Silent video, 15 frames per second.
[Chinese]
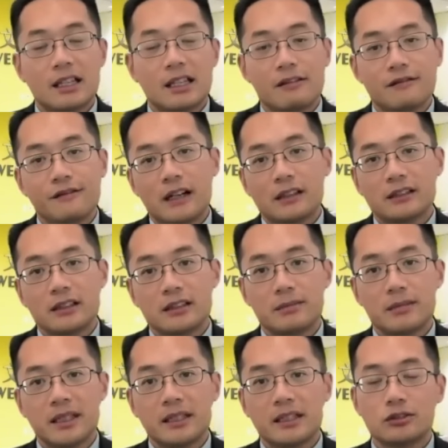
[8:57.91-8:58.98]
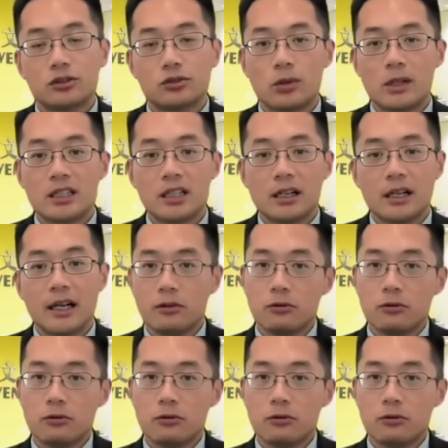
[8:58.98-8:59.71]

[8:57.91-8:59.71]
第三方的这么一个佐证。